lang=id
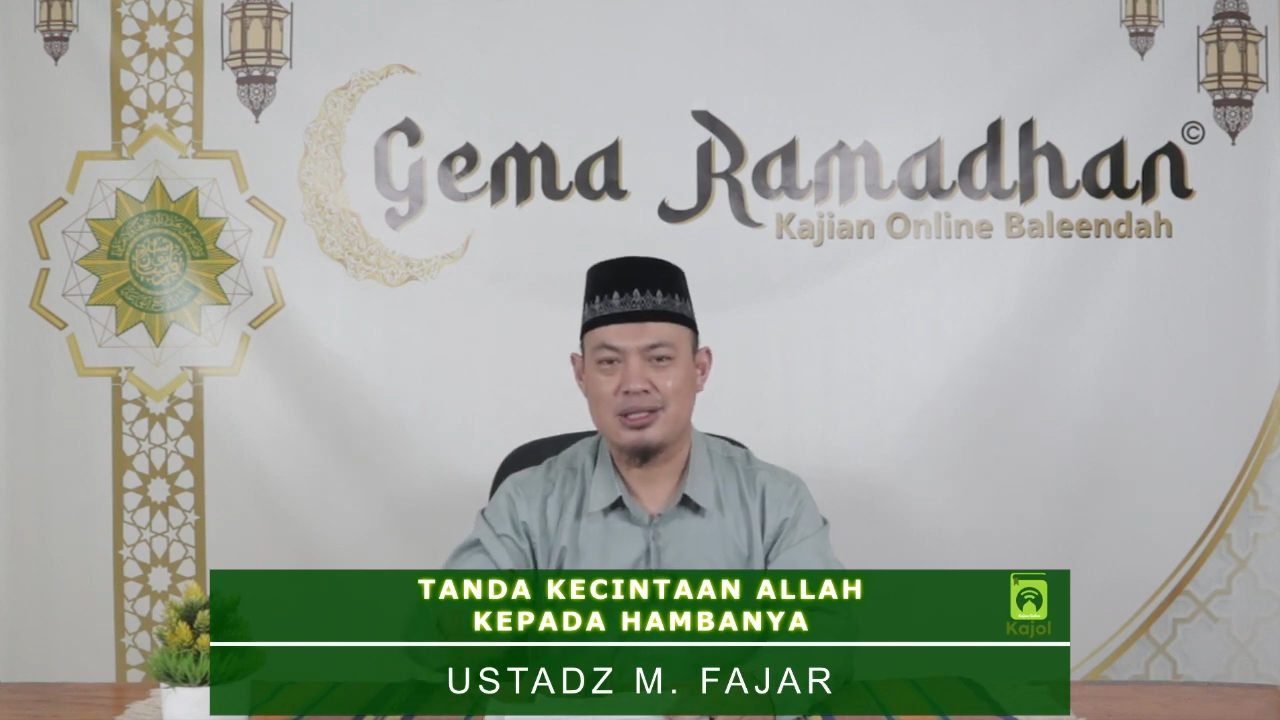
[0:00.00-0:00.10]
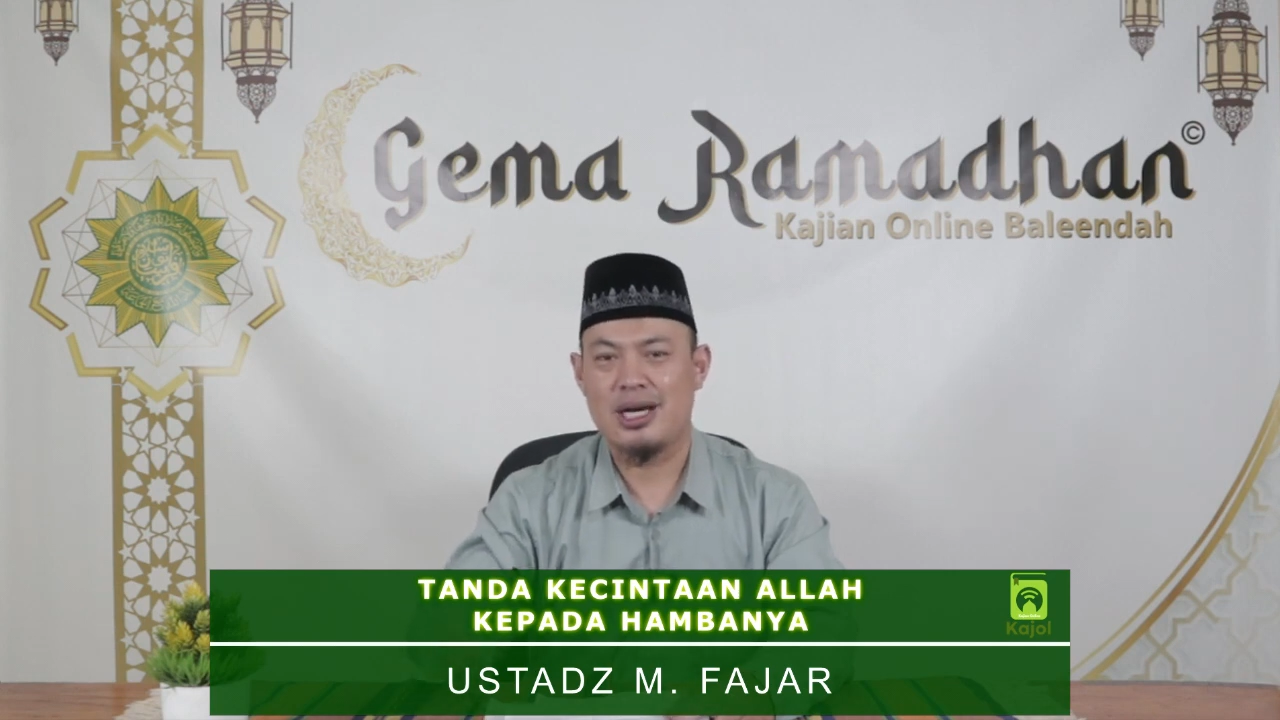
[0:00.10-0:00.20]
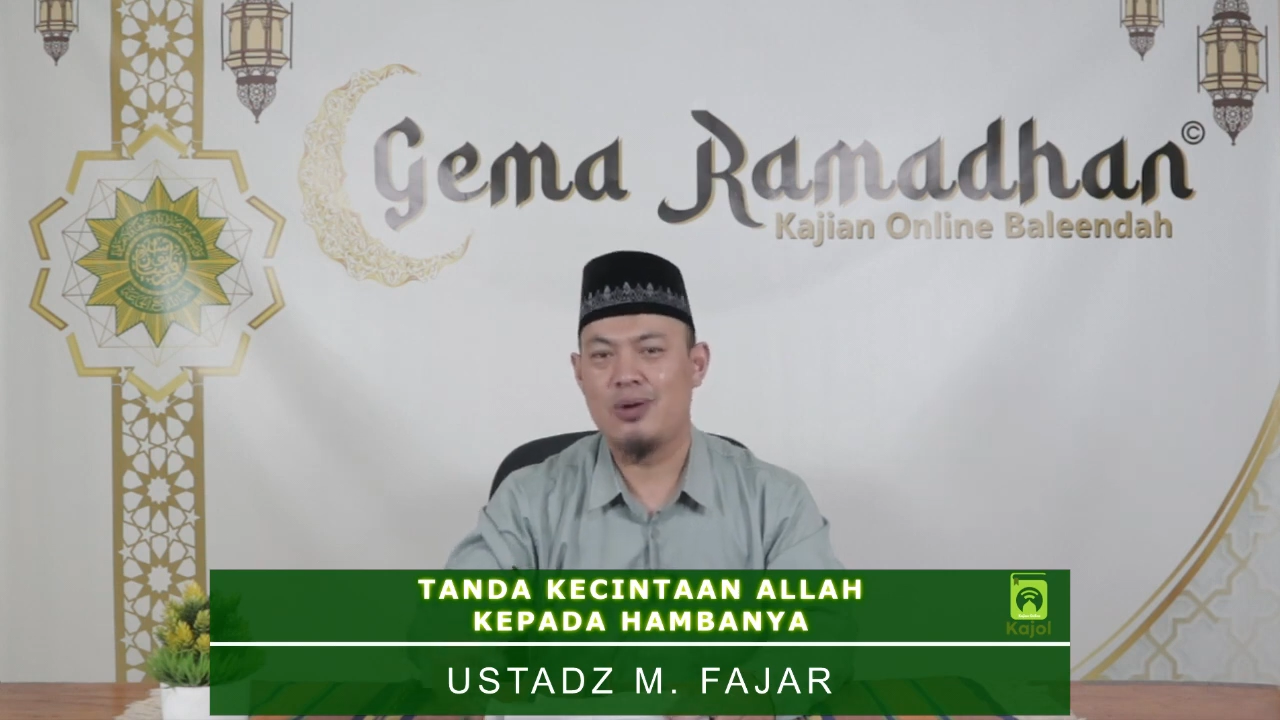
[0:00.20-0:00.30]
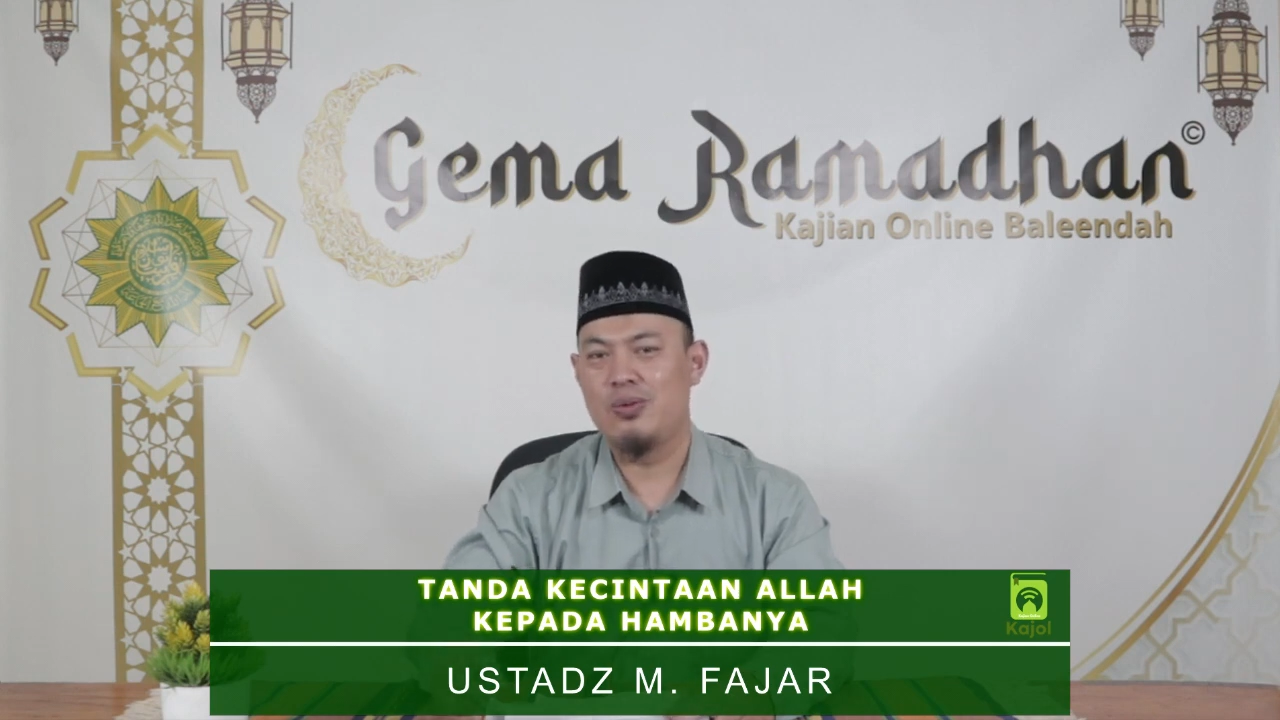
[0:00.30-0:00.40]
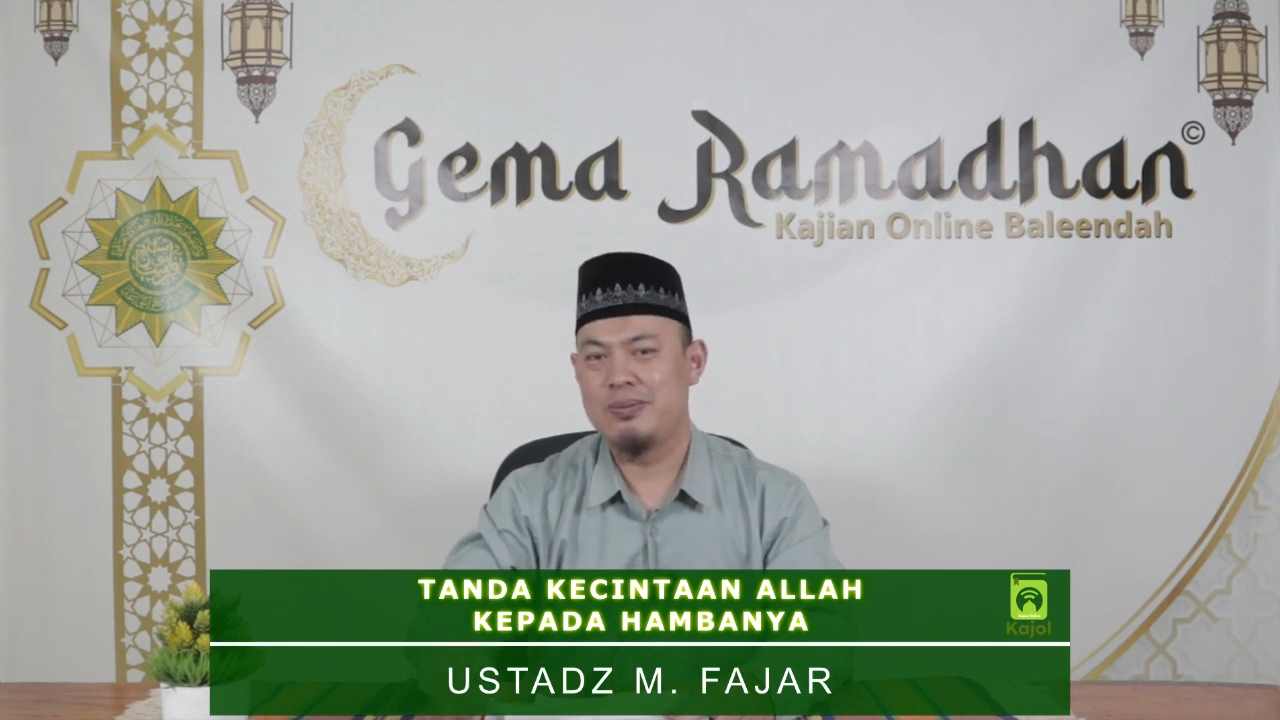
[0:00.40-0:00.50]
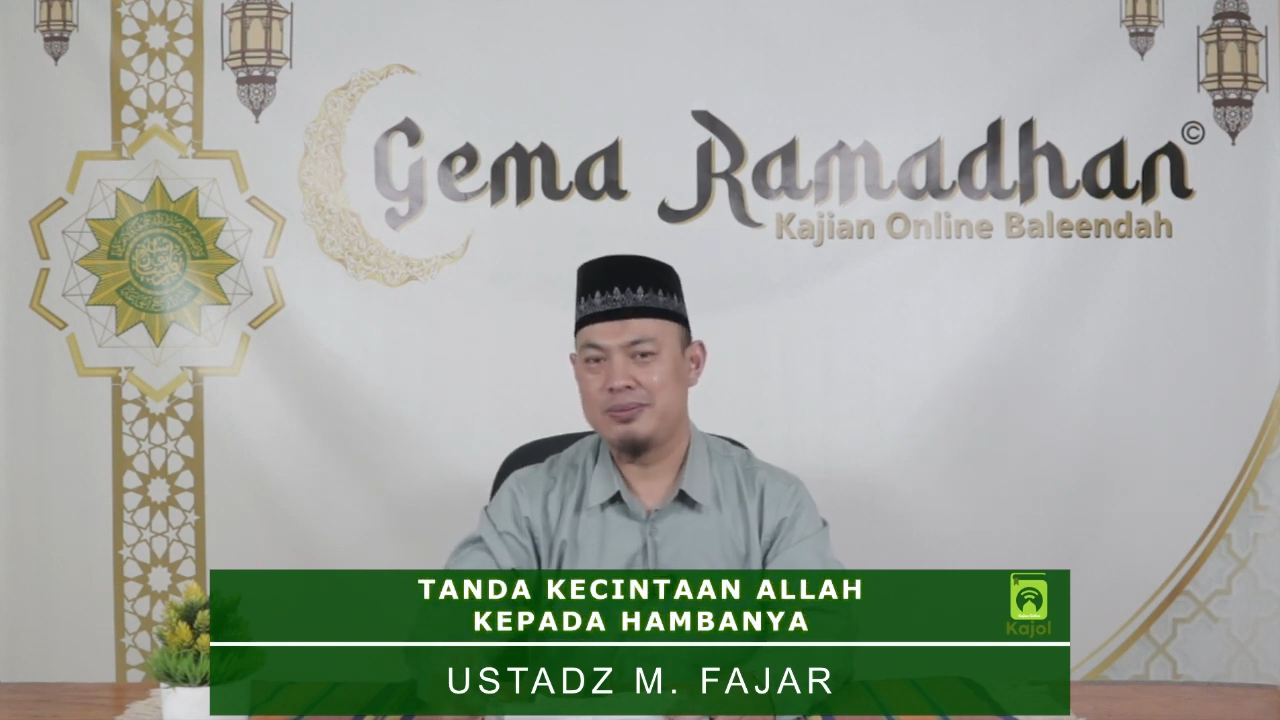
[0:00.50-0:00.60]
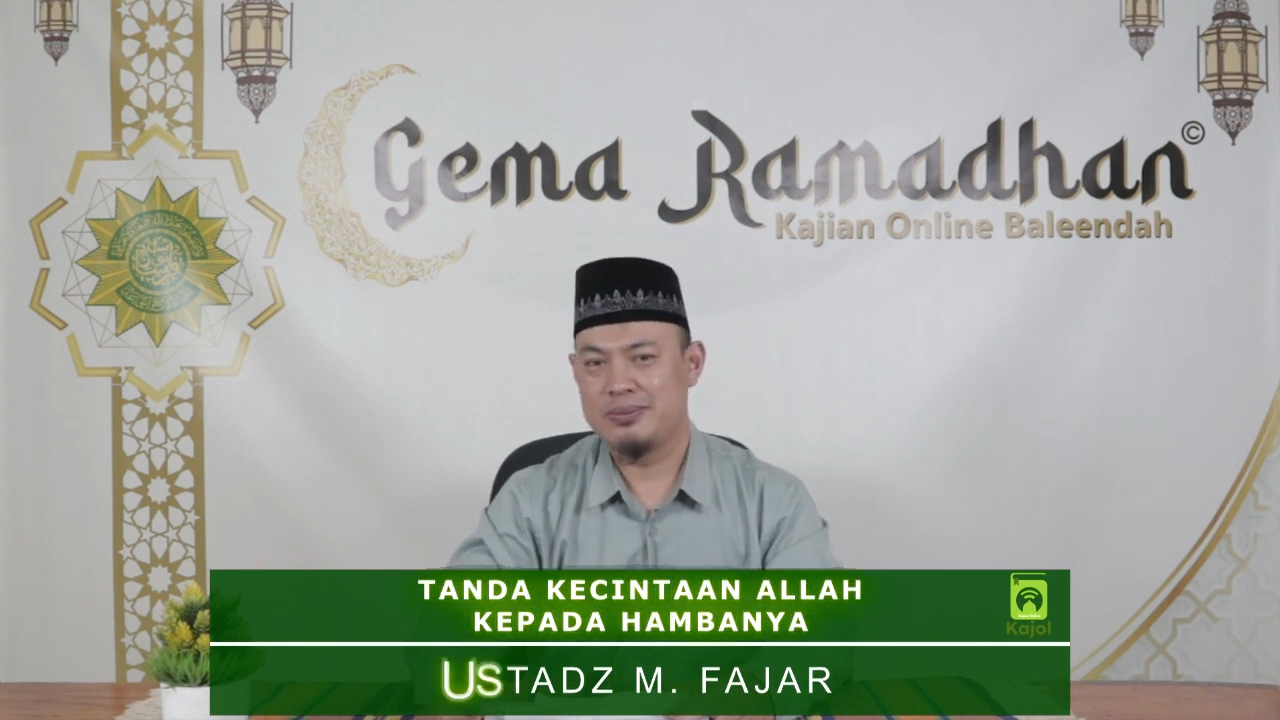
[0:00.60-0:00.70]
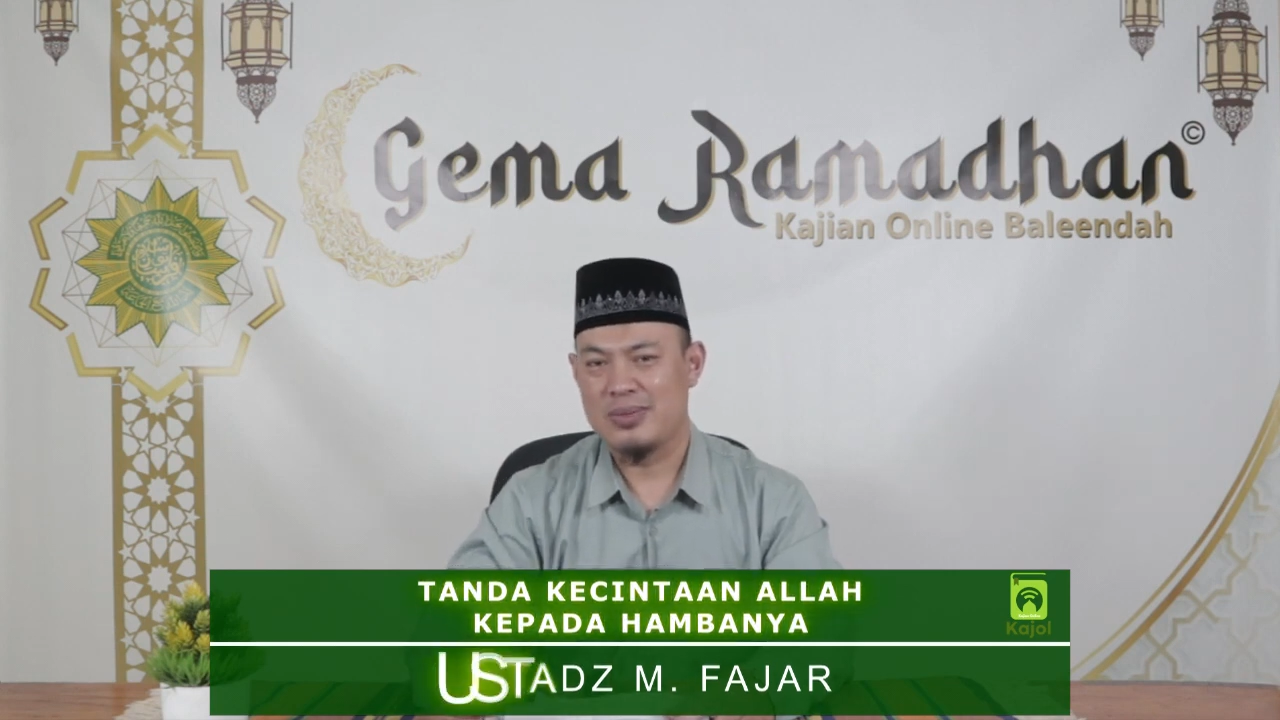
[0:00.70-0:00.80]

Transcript: saum